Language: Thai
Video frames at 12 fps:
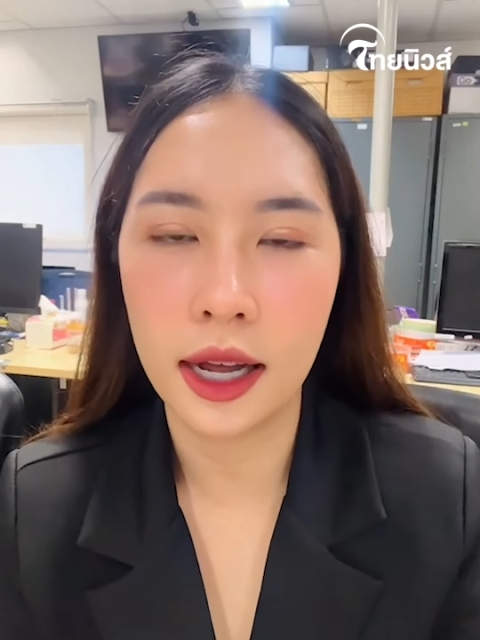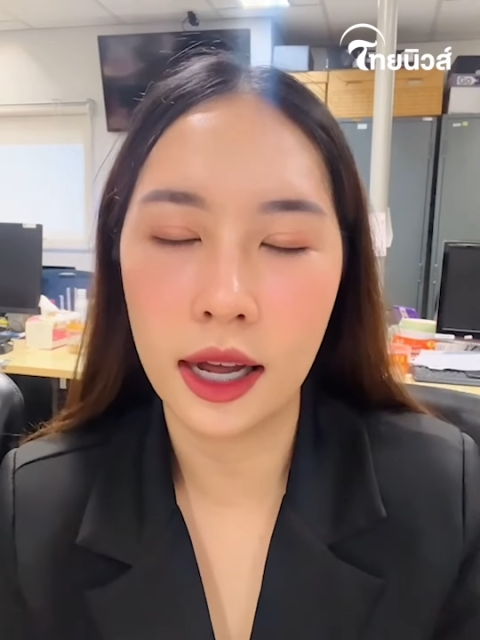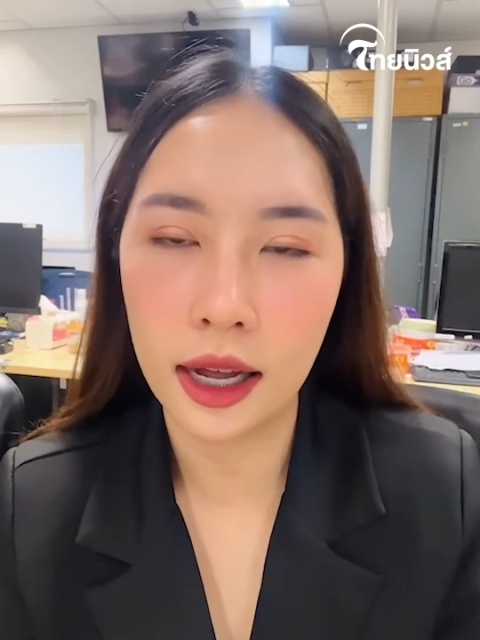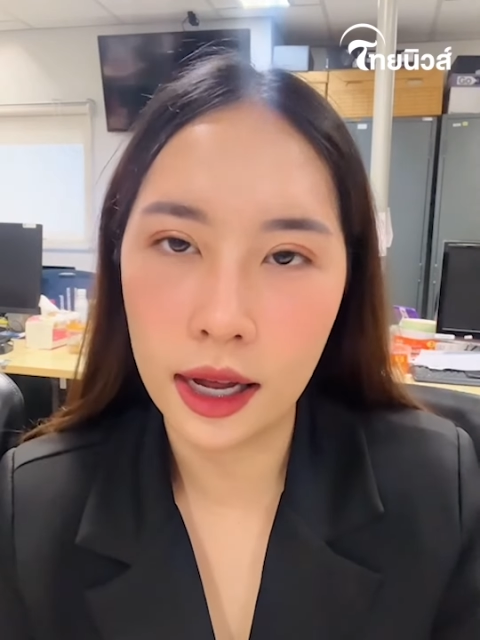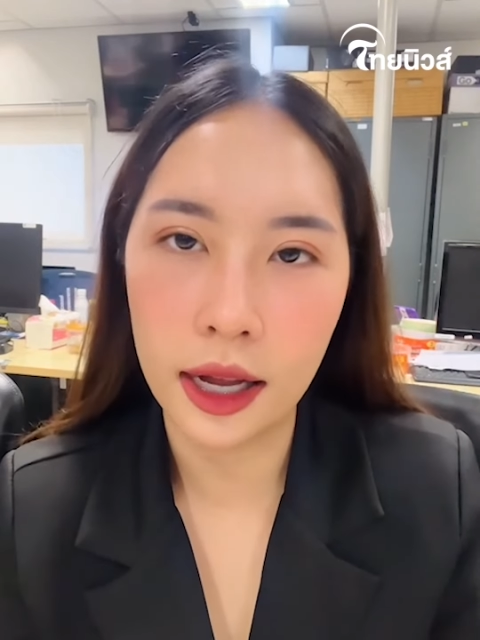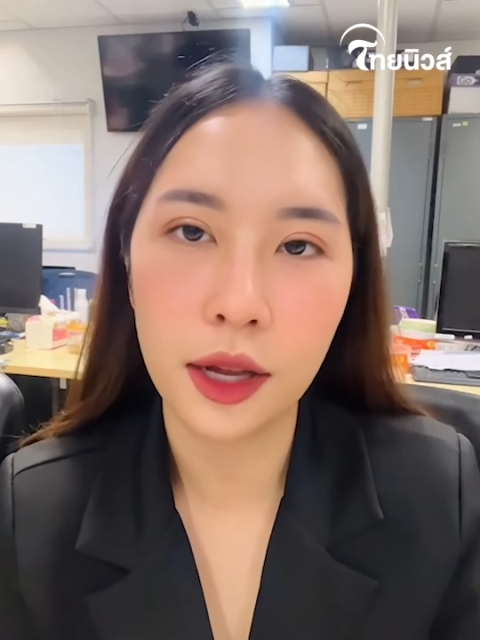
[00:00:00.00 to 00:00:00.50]

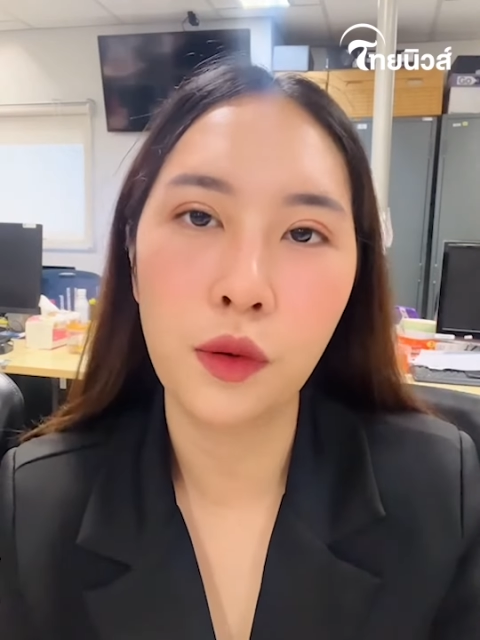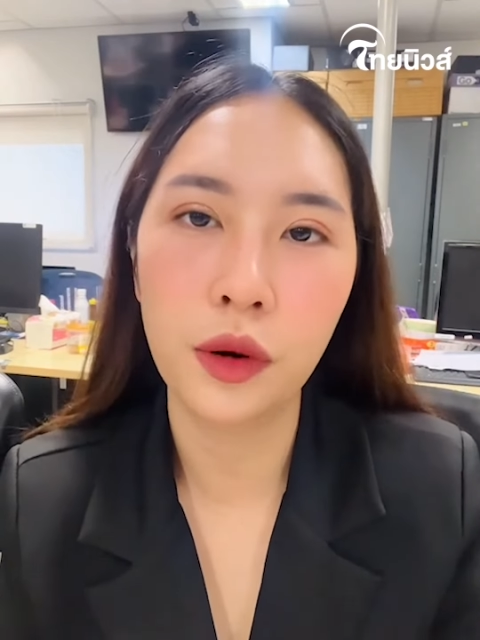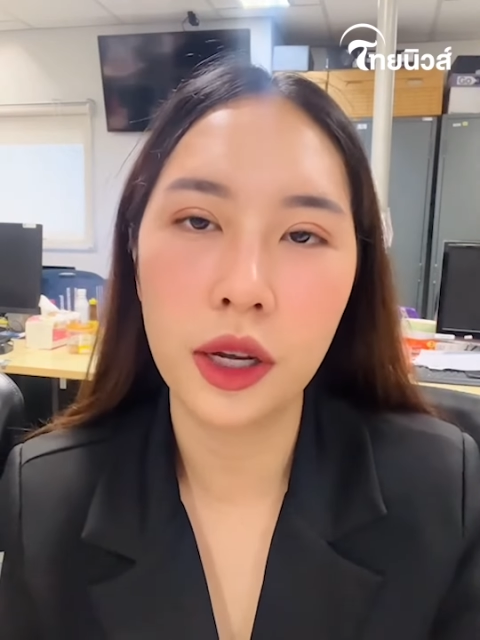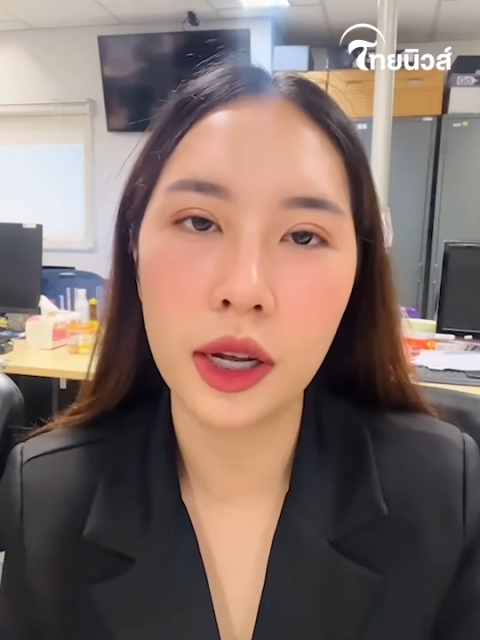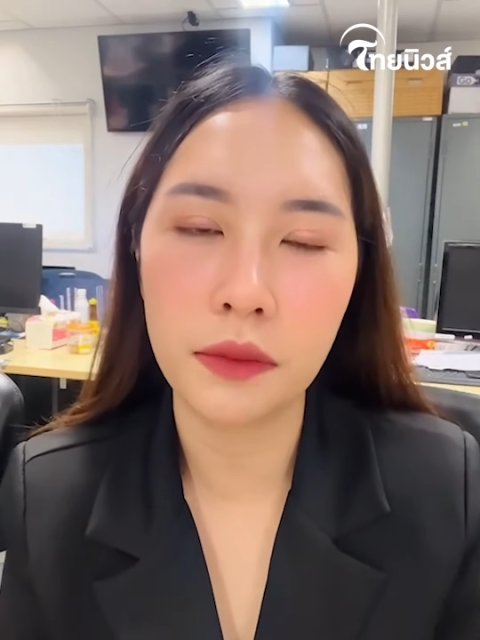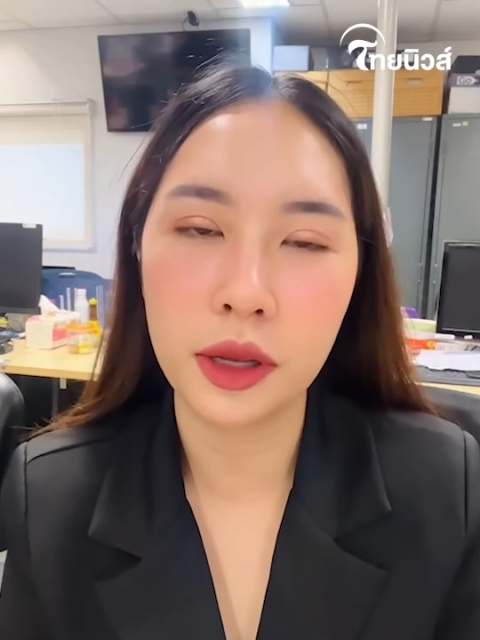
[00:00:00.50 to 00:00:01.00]
ขายหุ้น
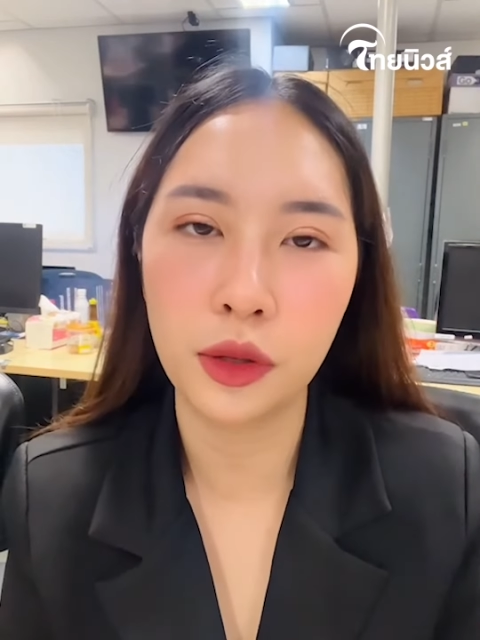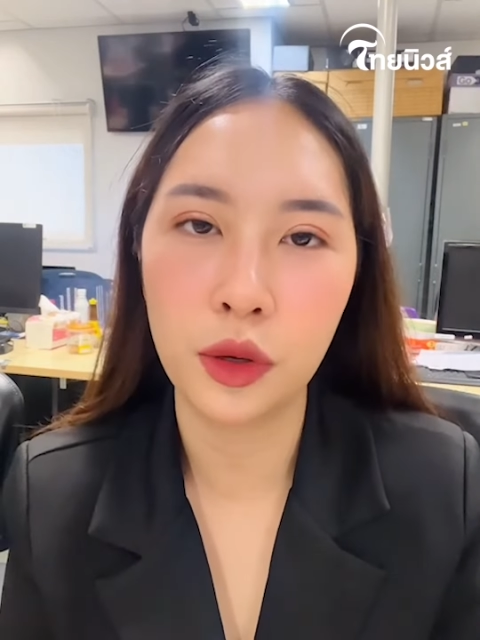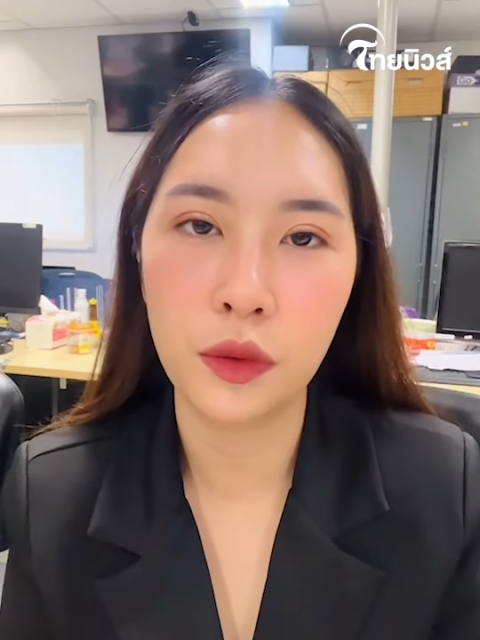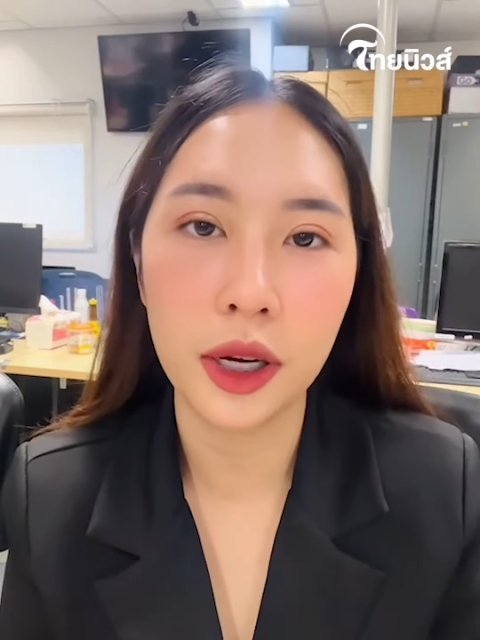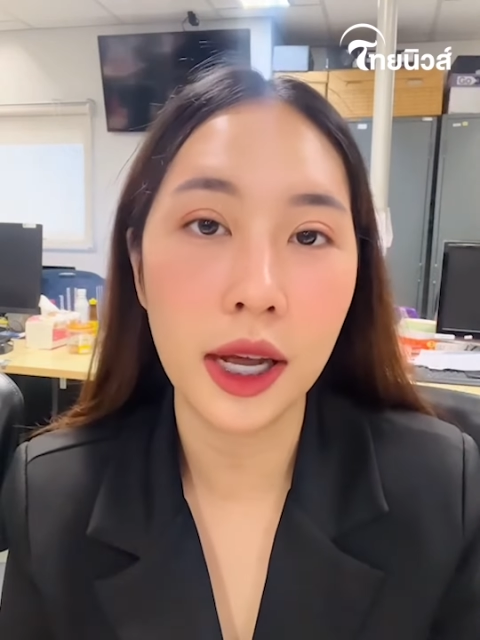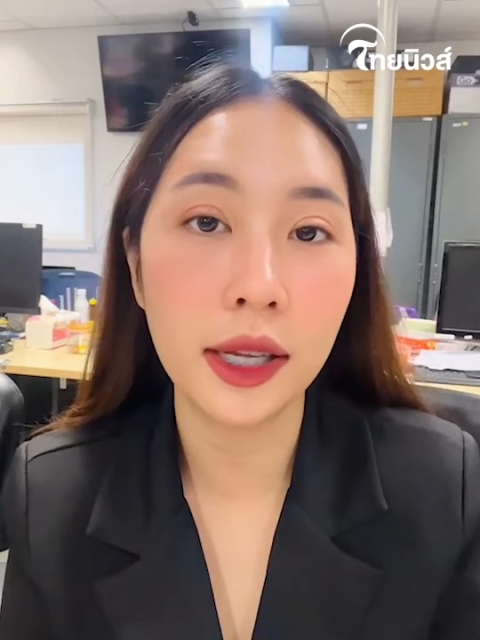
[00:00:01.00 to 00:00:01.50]
ให้กับมิสยูนิ
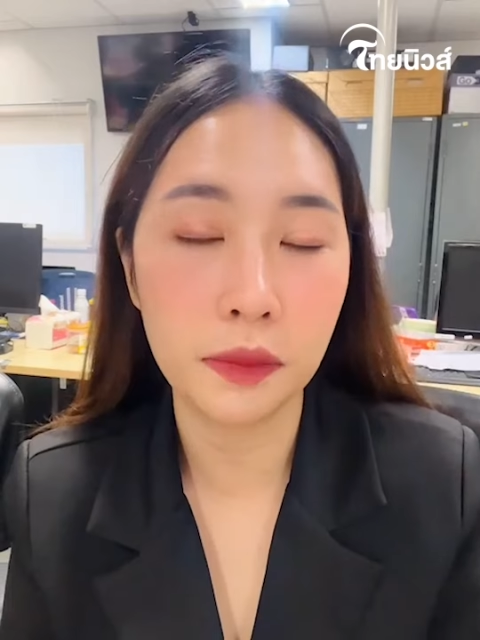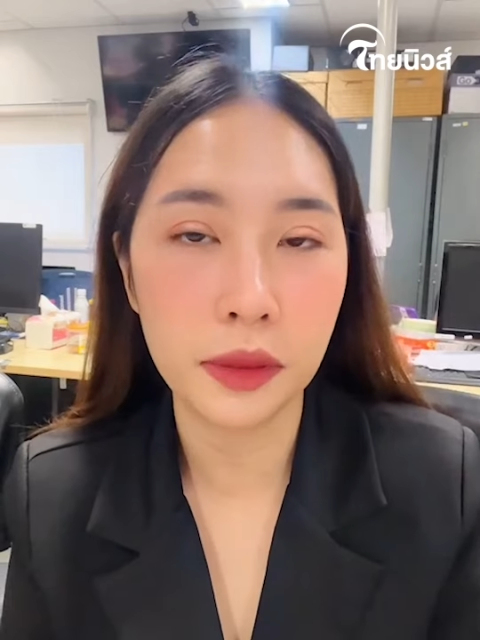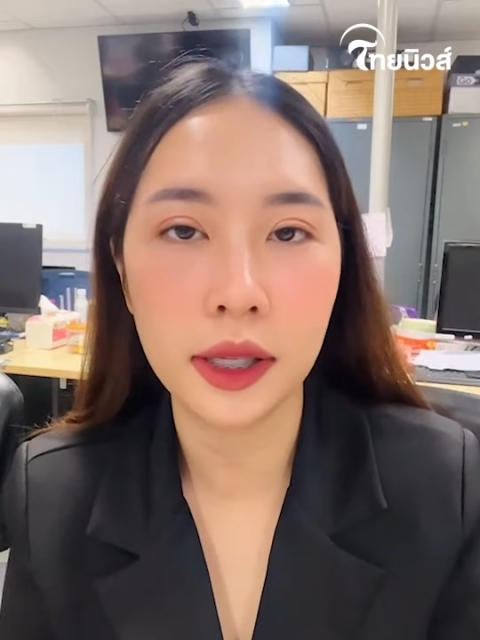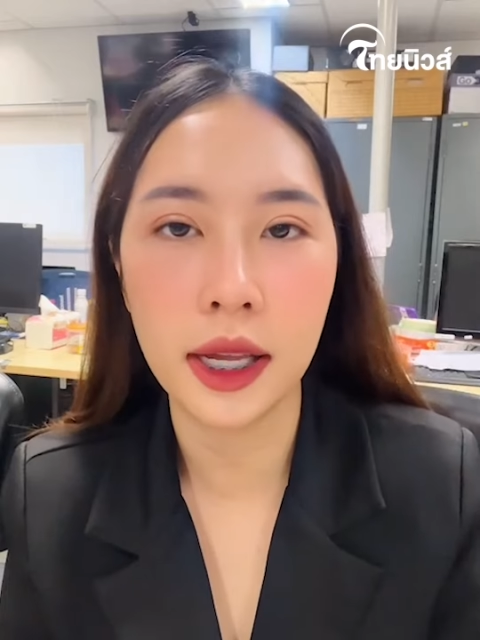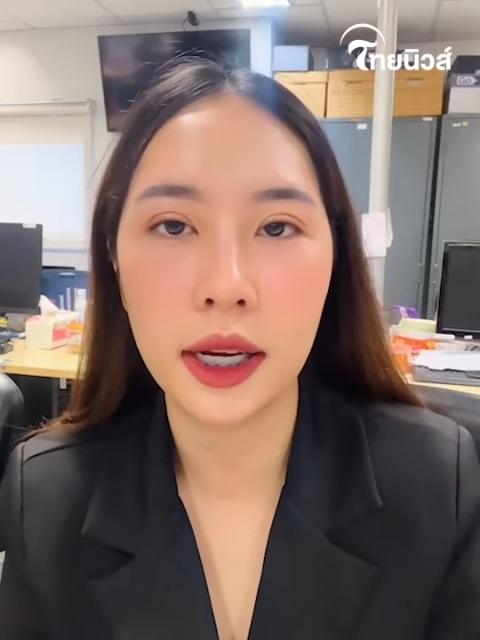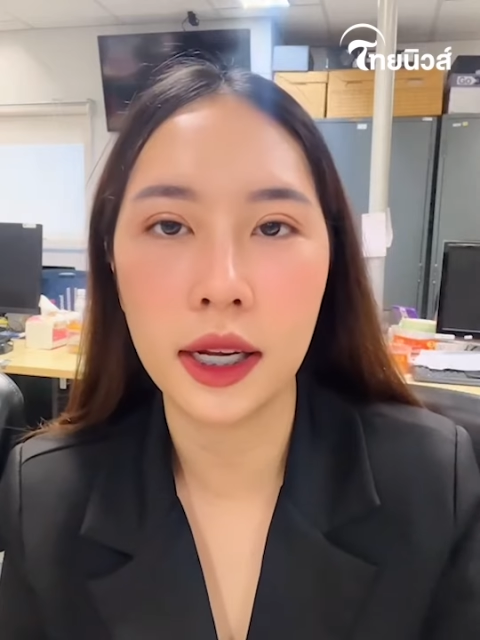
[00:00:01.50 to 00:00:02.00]
เวิร์ส ห้าสิบเปอ
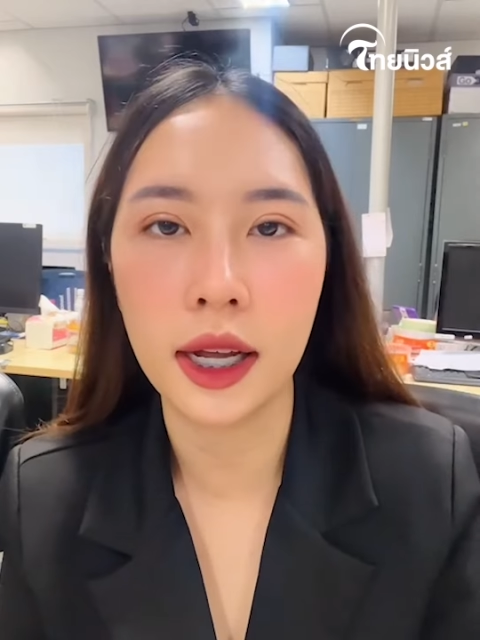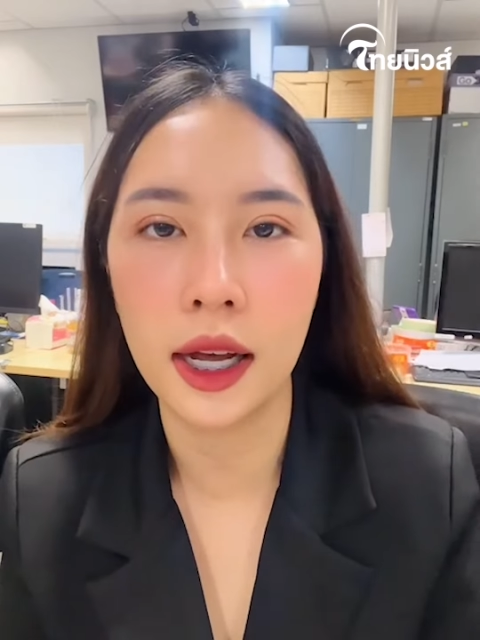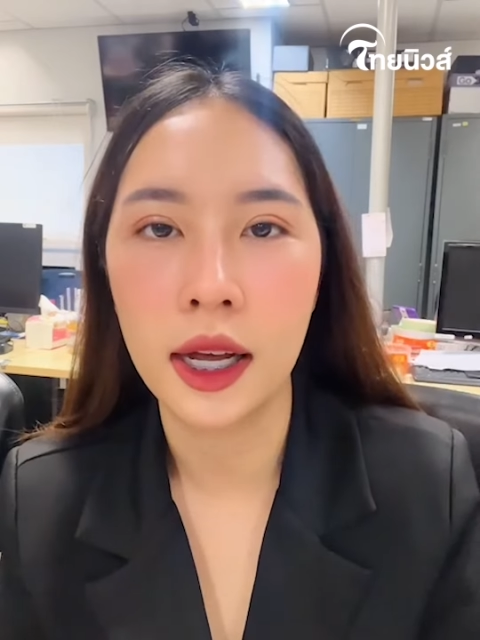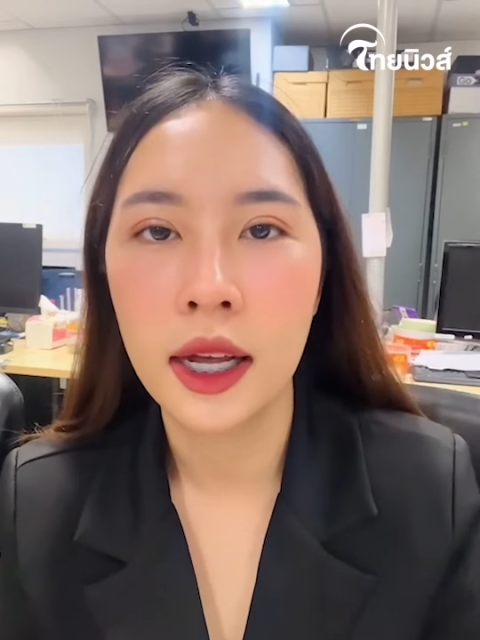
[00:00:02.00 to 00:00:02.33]
ร์เซ็นต์ ค่ะ